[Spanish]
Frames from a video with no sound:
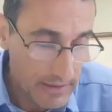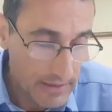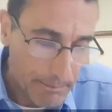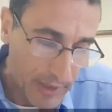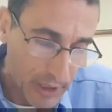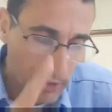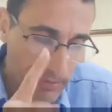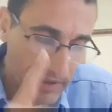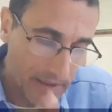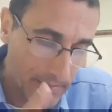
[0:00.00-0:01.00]
pero no
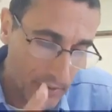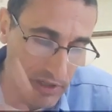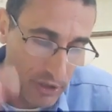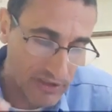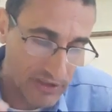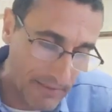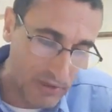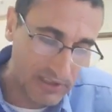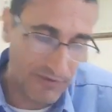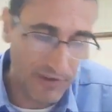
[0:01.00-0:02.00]
olvidemos que los sabios
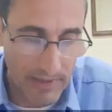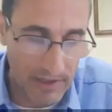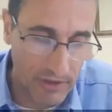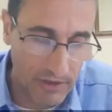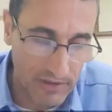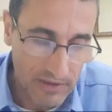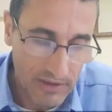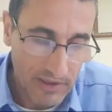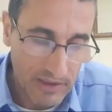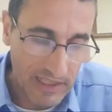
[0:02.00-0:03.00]
afirmaron
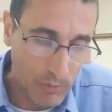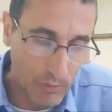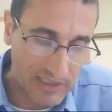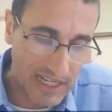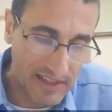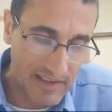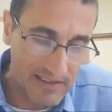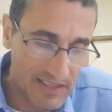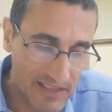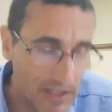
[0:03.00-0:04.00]
que nuestra
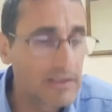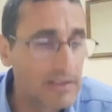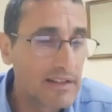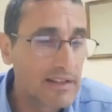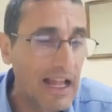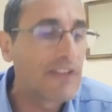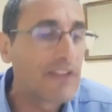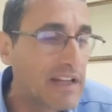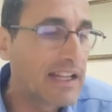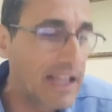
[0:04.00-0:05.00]
redención, al fin y
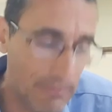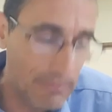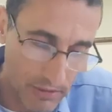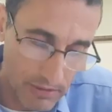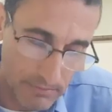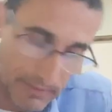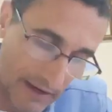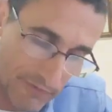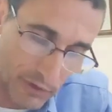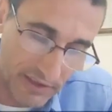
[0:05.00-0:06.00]
al cabo, va a
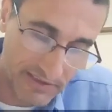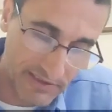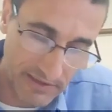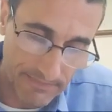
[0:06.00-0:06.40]
florecer.